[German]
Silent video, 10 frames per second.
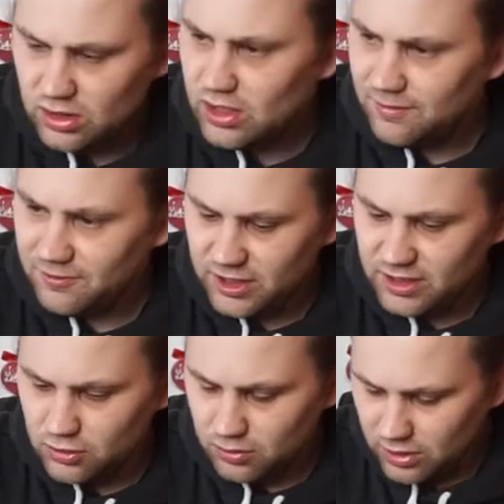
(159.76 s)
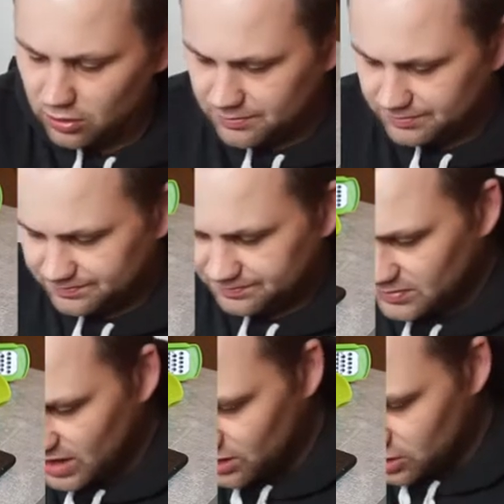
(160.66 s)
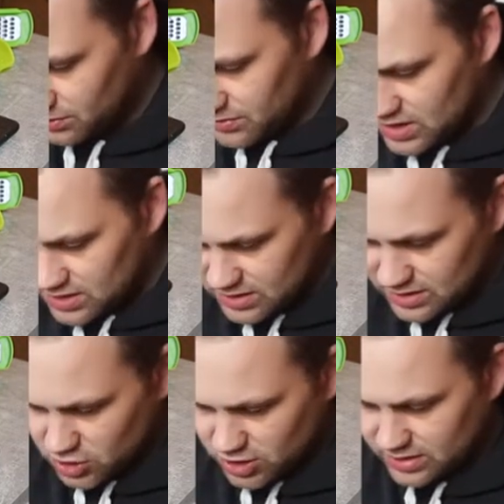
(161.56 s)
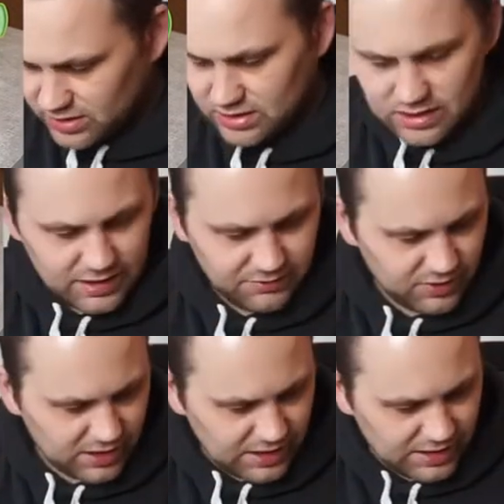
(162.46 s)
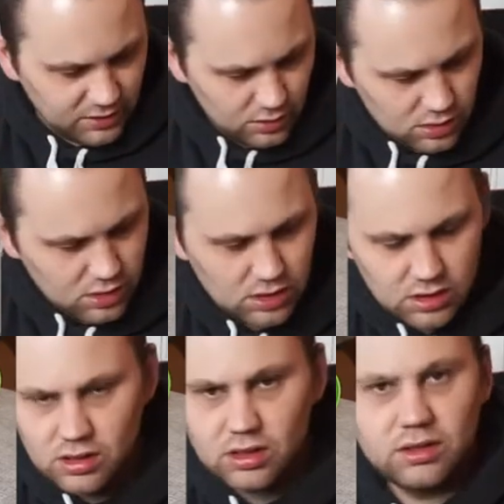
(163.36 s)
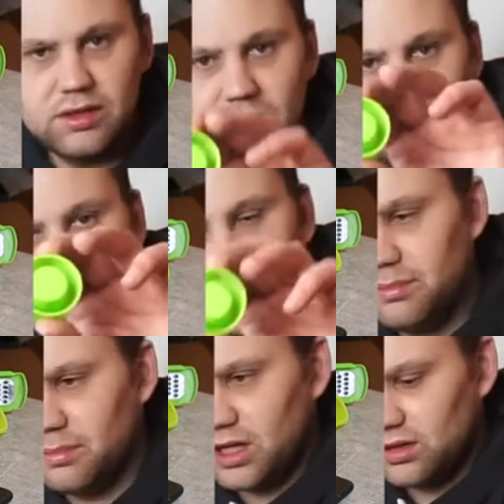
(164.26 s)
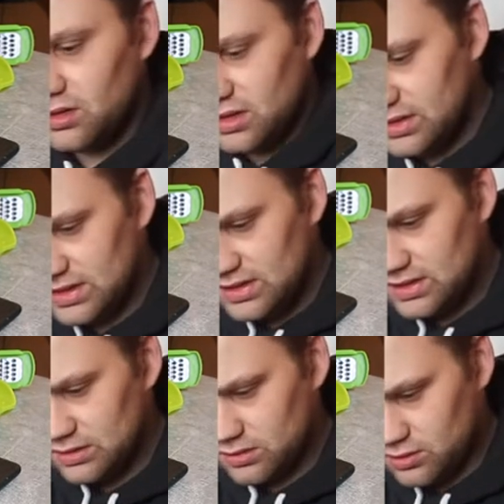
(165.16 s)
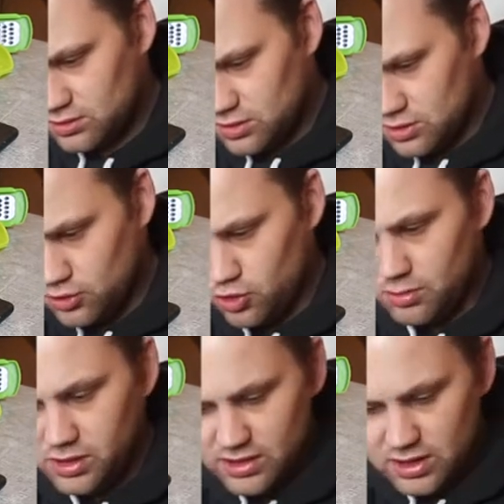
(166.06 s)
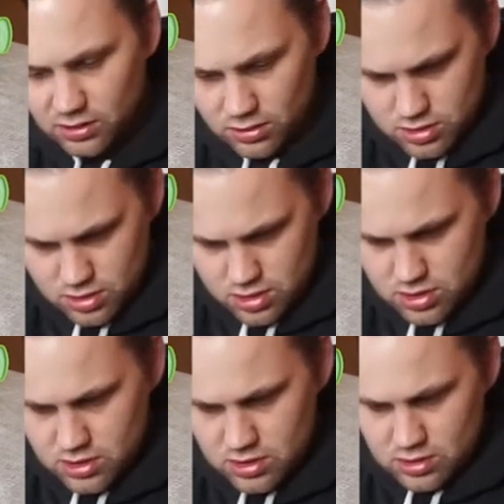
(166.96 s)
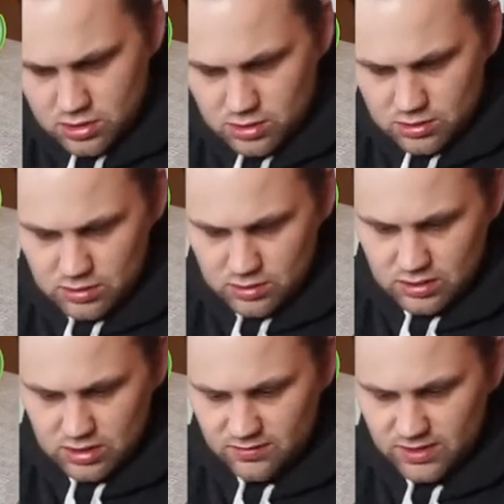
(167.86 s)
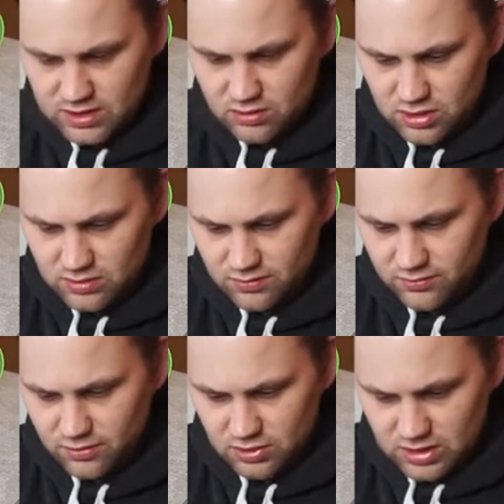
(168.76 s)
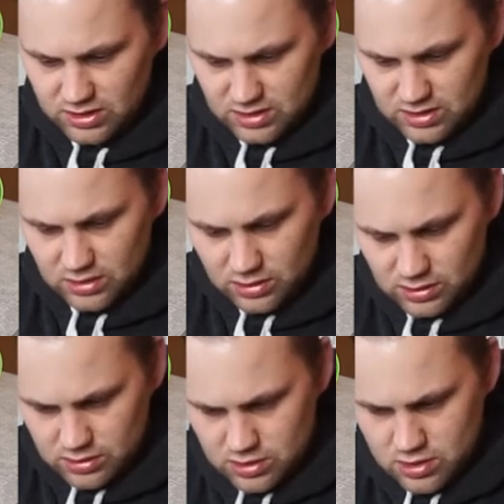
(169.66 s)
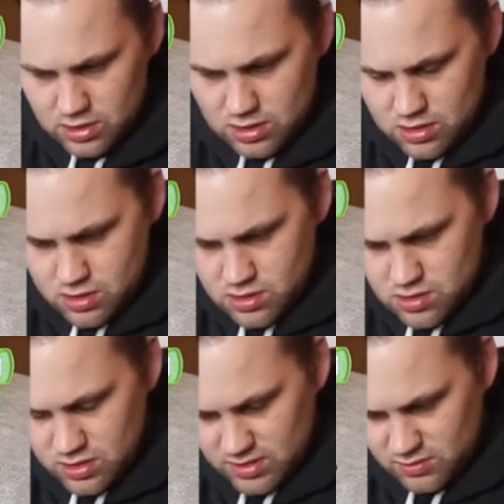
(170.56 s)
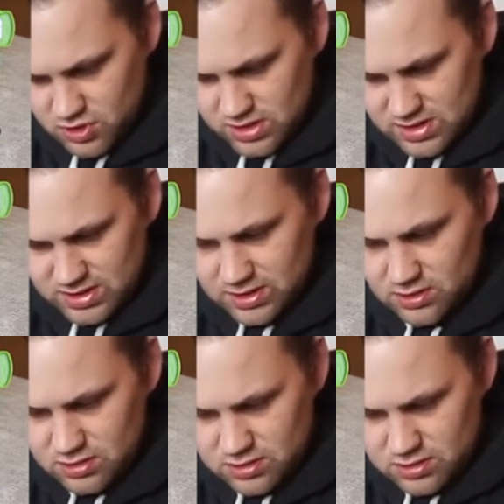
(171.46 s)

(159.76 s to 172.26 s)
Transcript: Hier haben wir den Knoblauch. Der kommt jetzt anscheinend hier einfach rein. Dann nimmt man diesen Lümmel hier. Ich weiß nur nicht, wofür das hier ist. Und dann würde ich sagen,